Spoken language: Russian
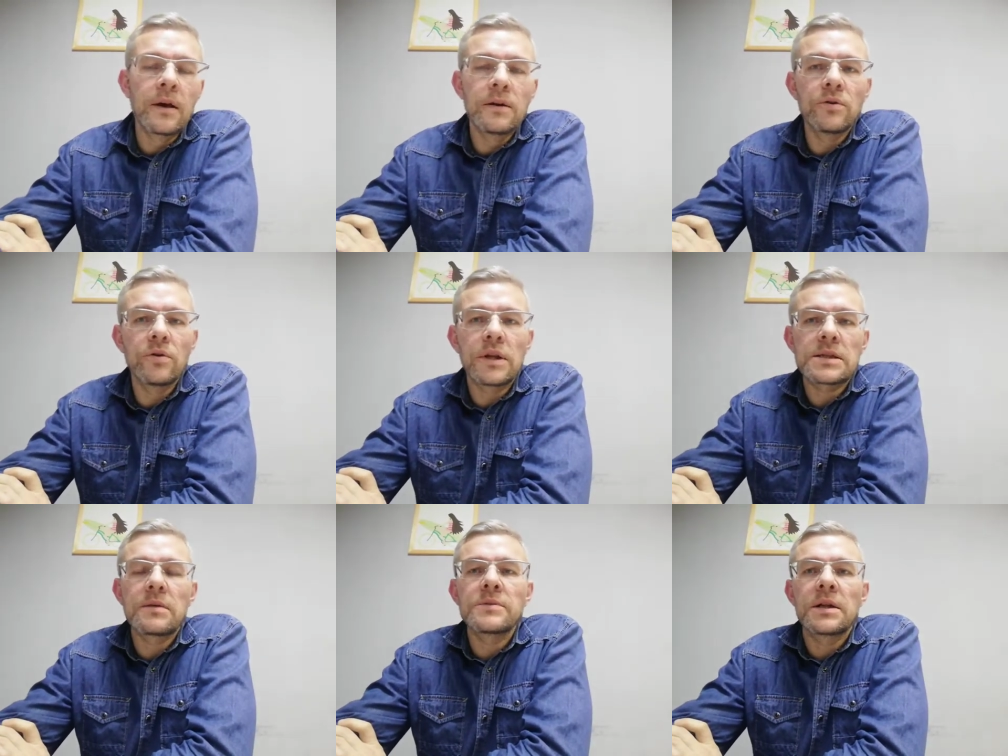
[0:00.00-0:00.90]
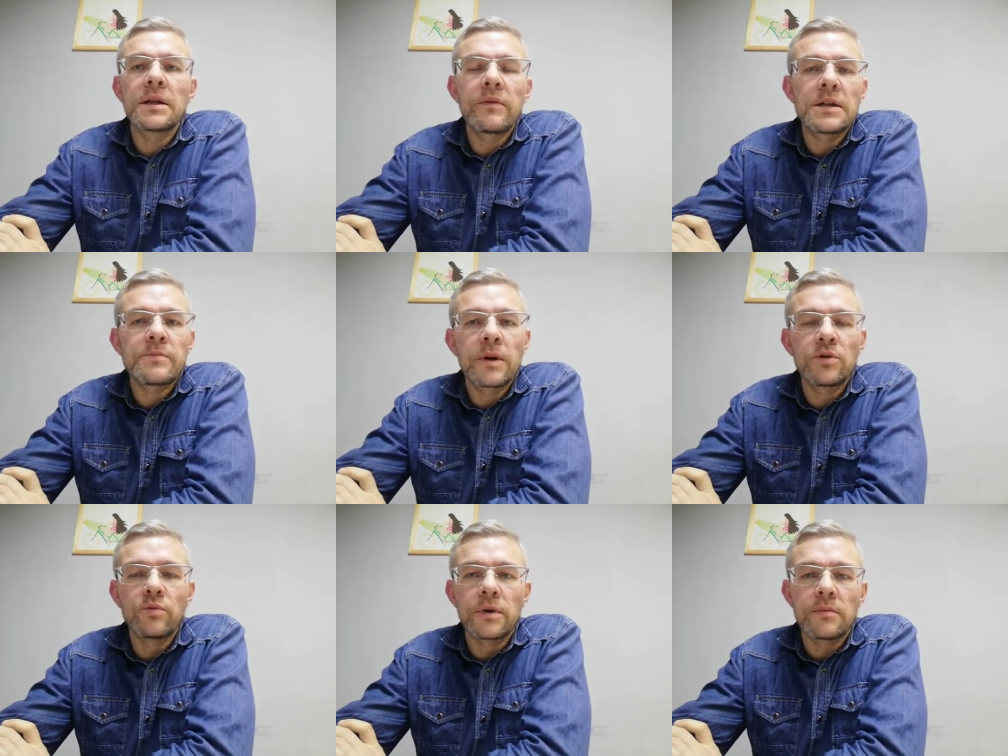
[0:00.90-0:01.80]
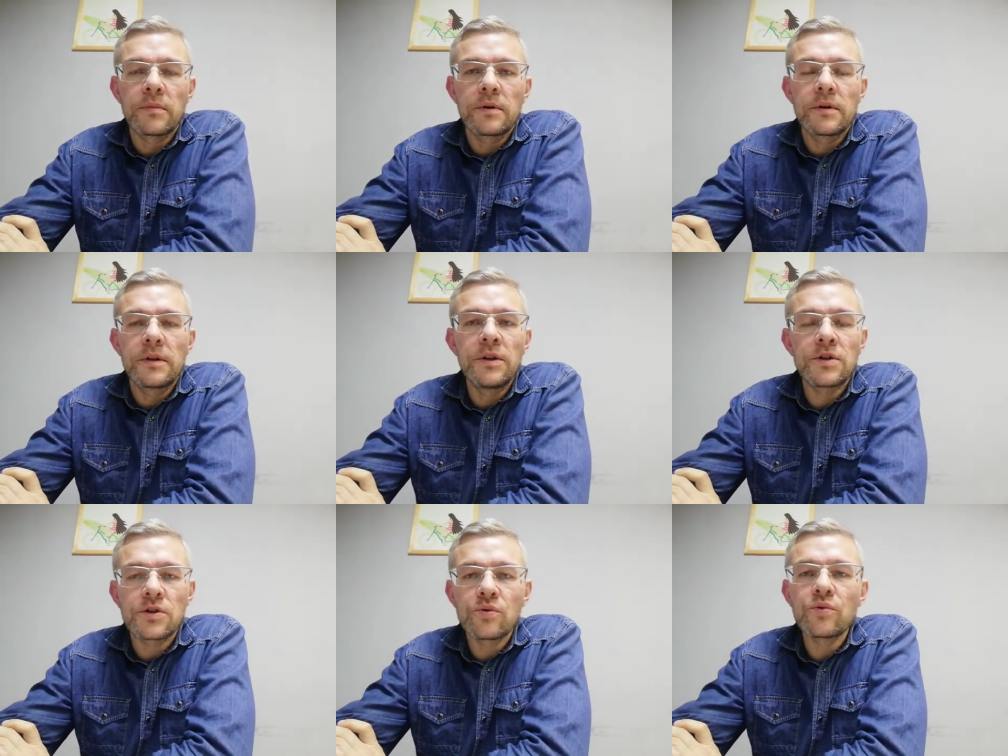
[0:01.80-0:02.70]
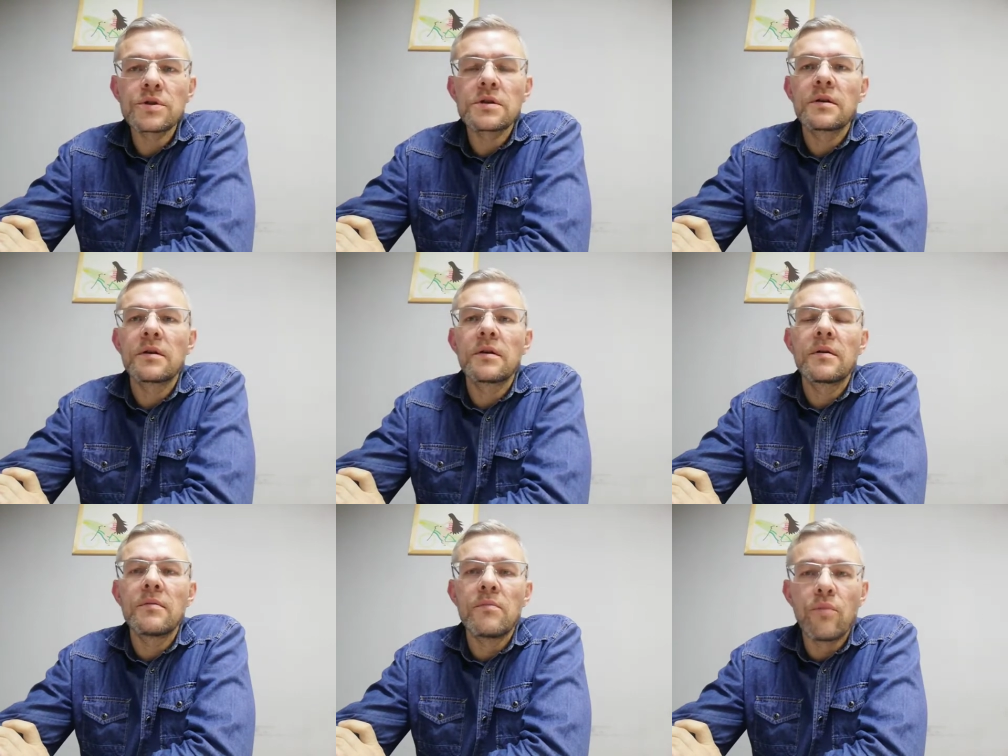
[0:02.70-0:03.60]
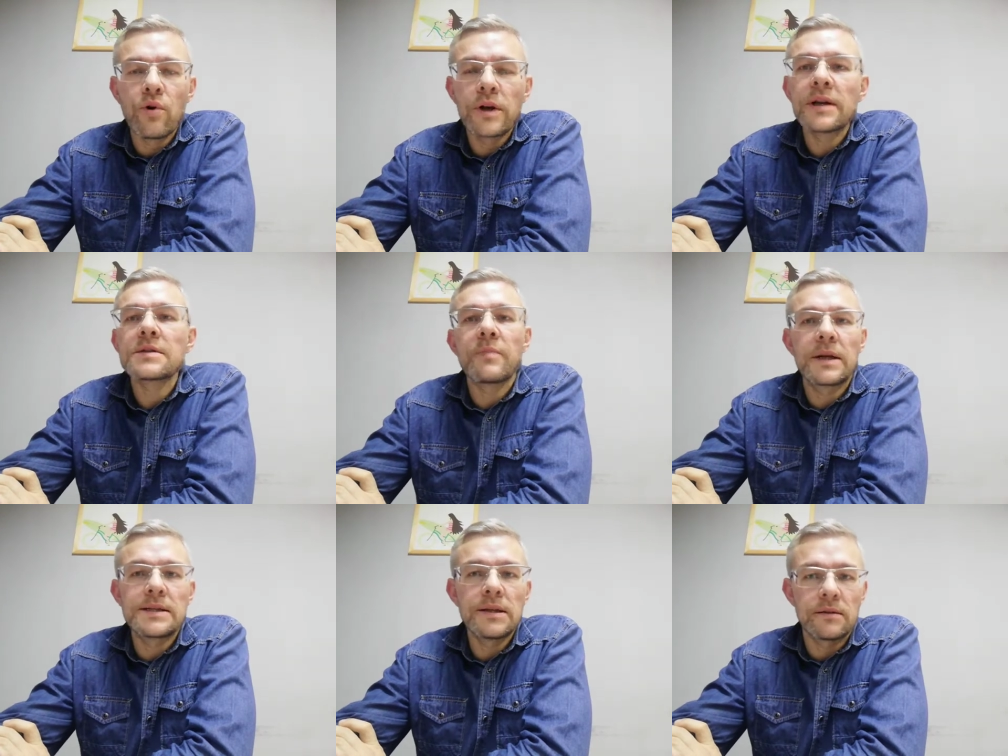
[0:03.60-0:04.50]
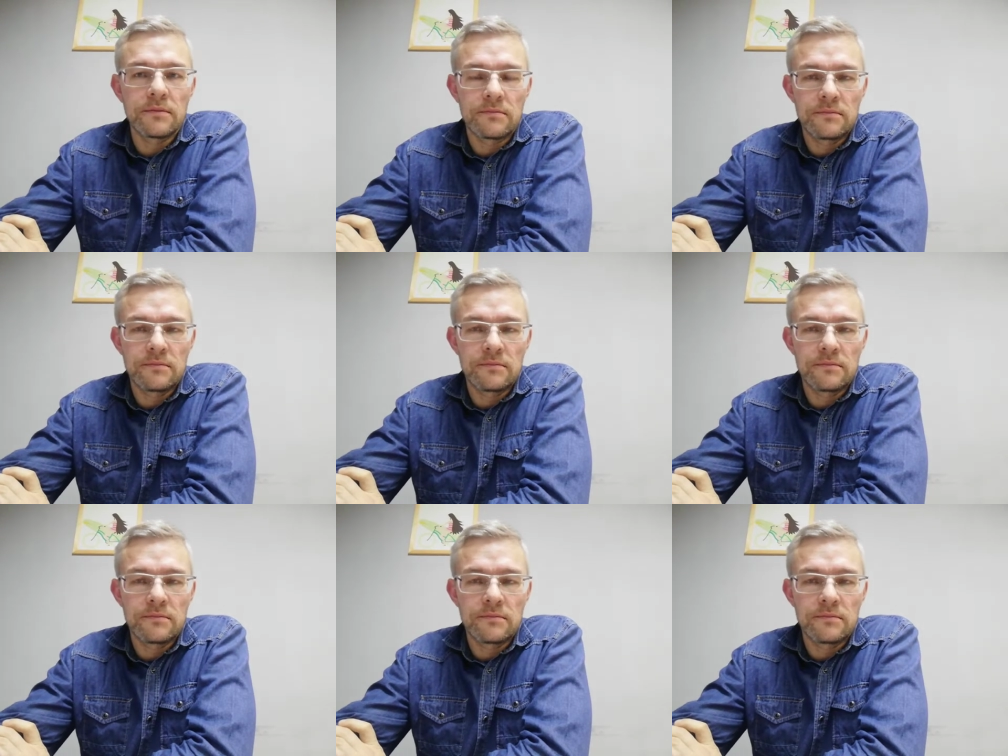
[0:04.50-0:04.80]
Но на самом деле давайте подумаем. Иисус мой Господин.